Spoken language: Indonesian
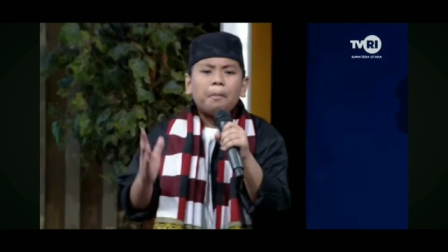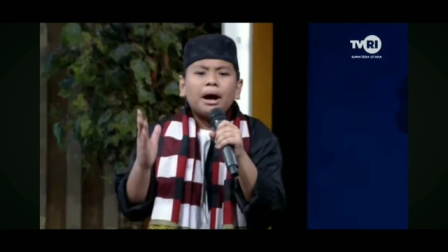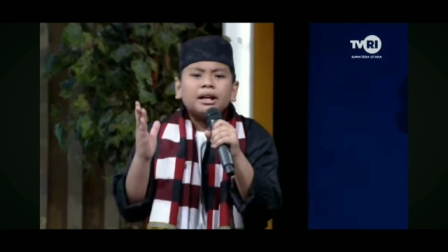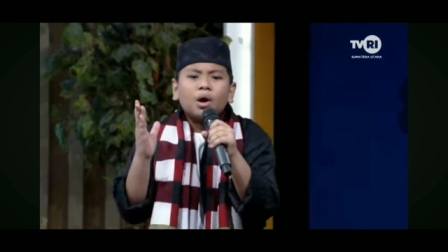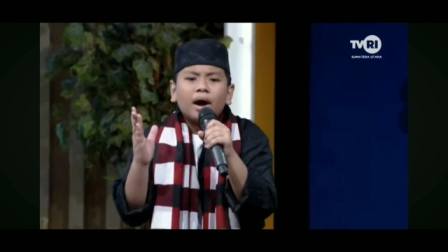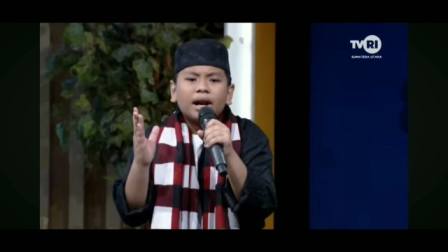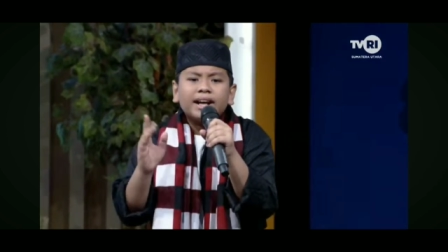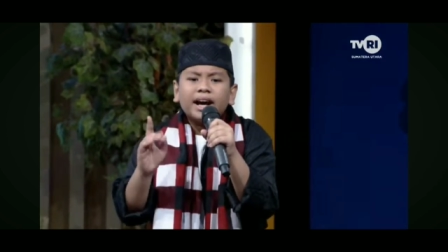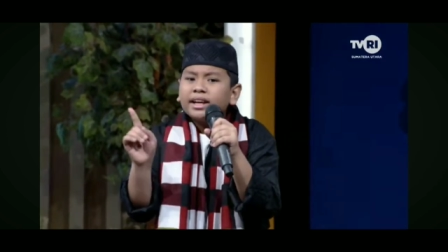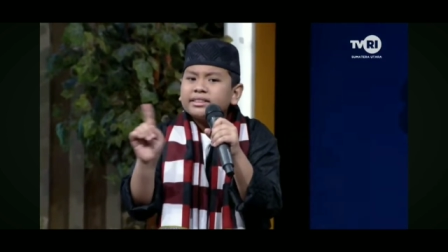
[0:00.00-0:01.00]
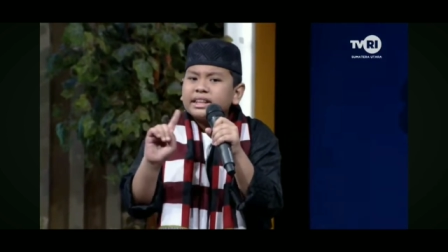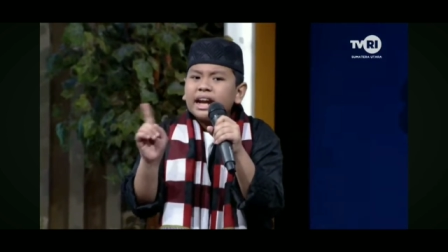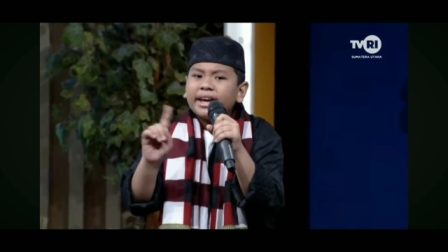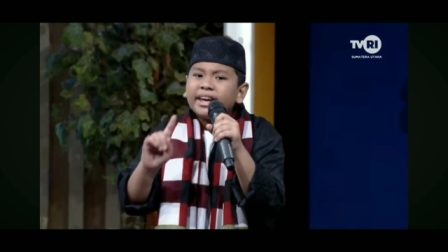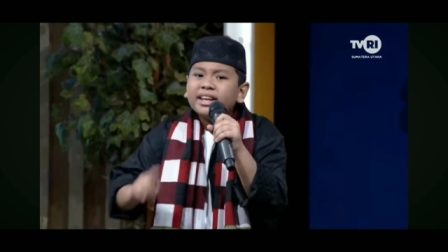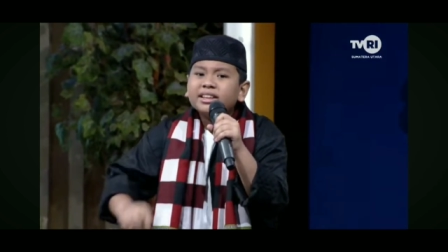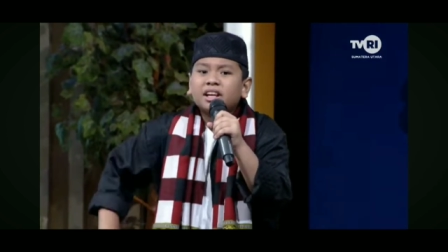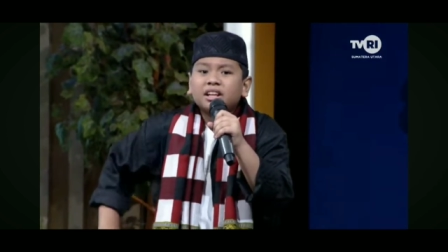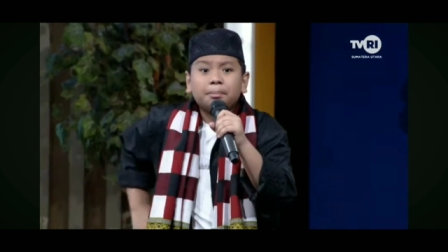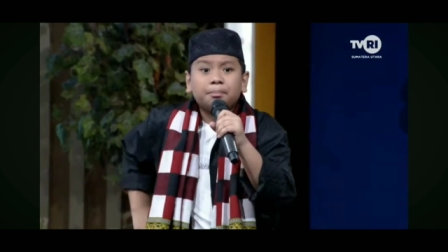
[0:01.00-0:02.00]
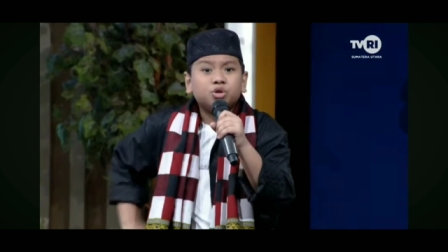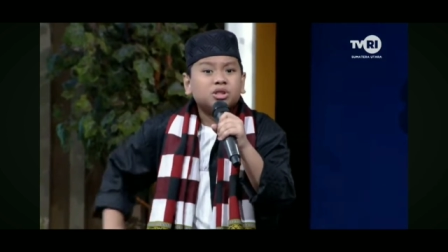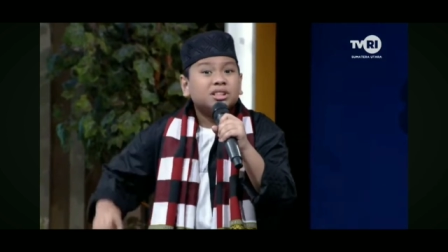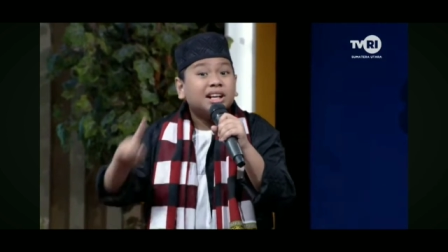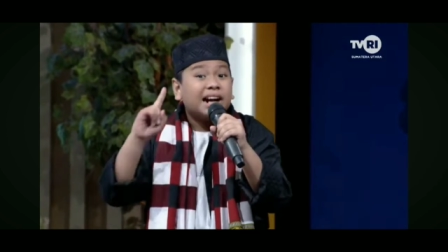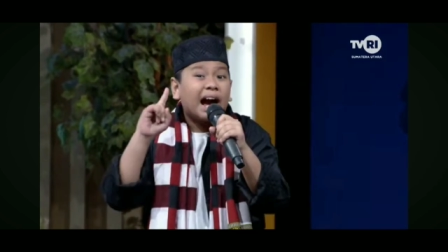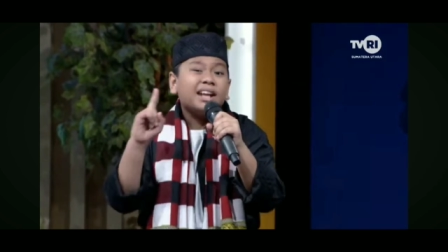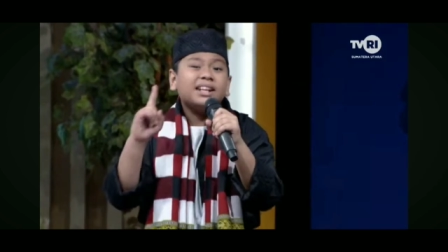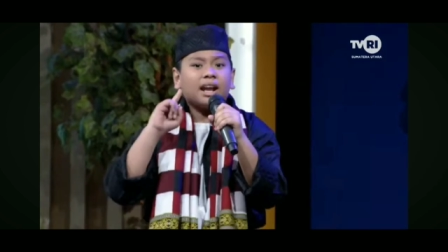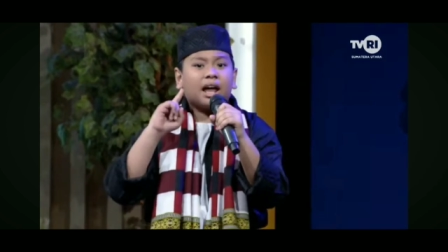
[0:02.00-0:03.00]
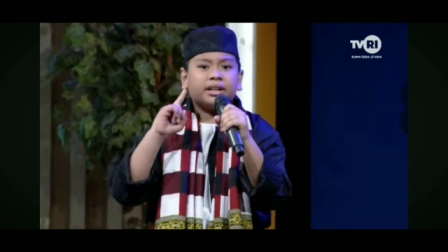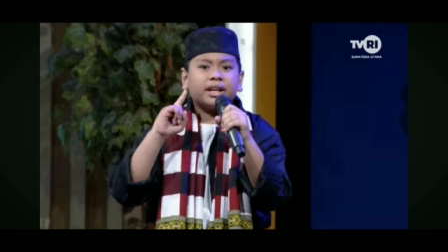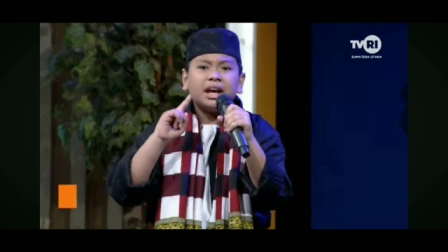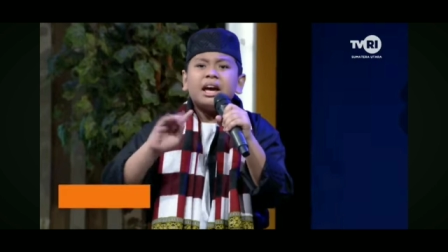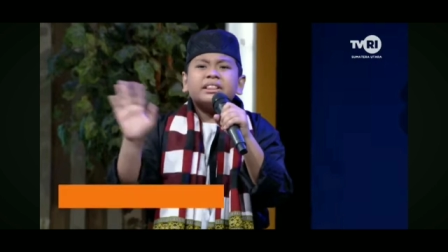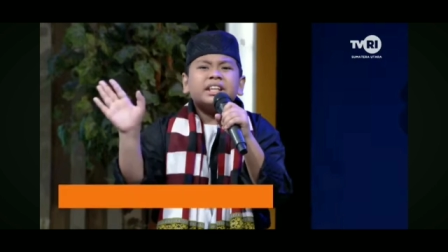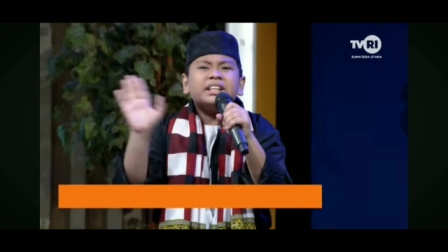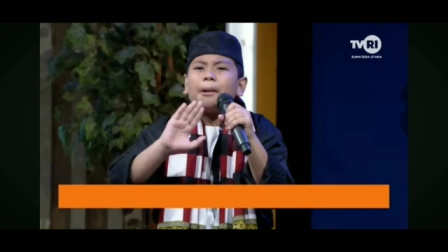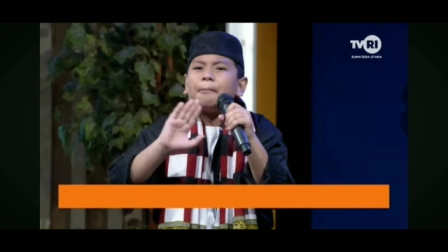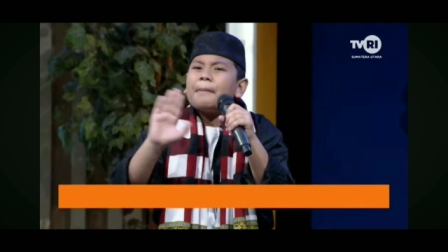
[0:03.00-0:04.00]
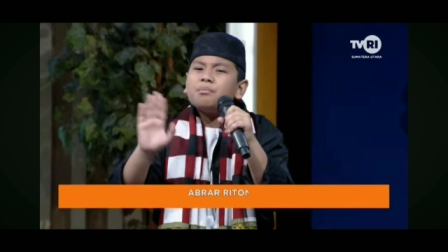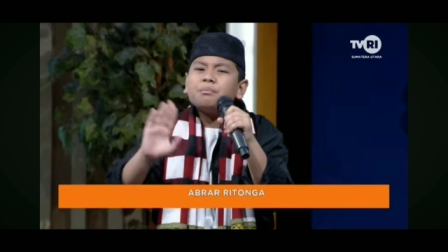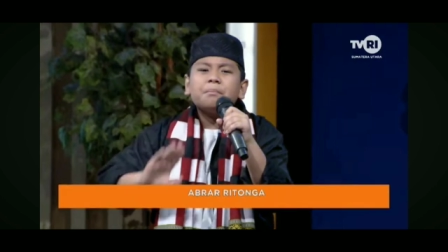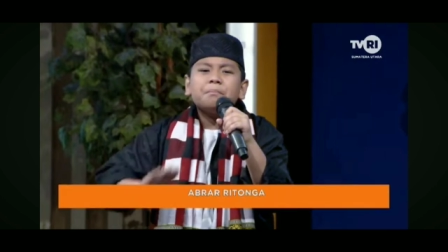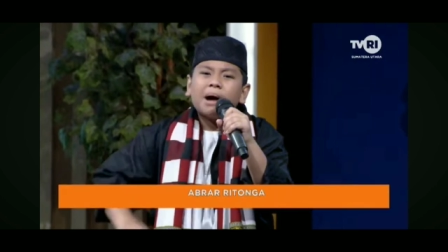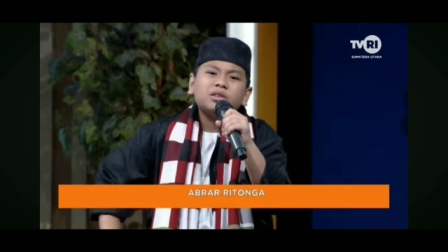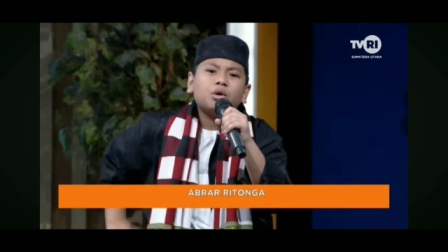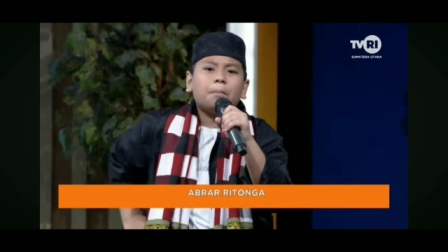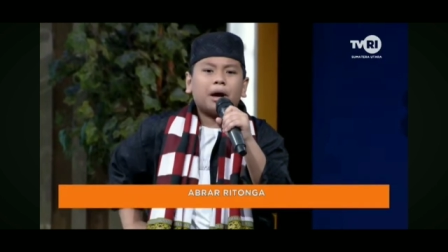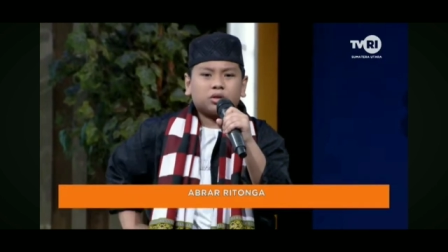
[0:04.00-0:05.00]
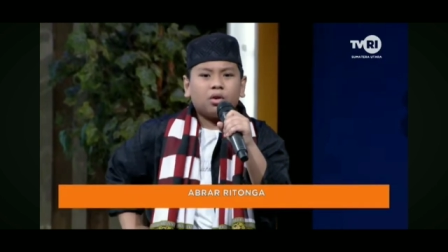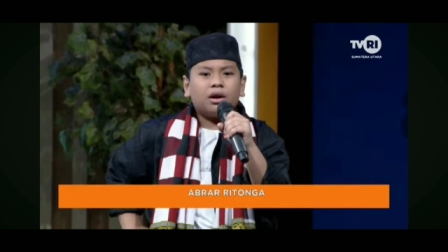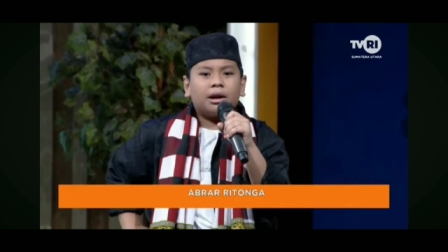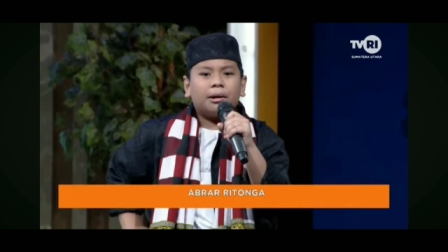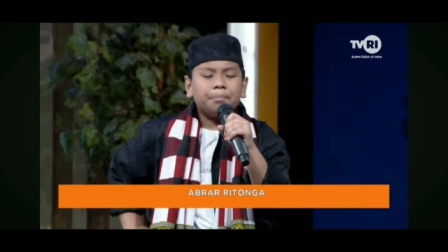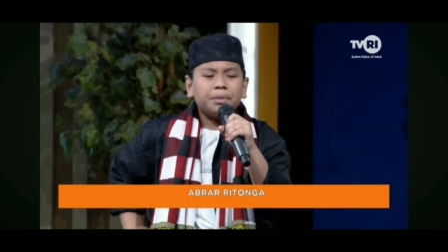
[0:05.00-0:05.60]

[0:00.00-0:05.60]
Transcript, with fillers: Para warga yang tidak ingin tertipu sekali lagi tidak mau membantu Pak Togar.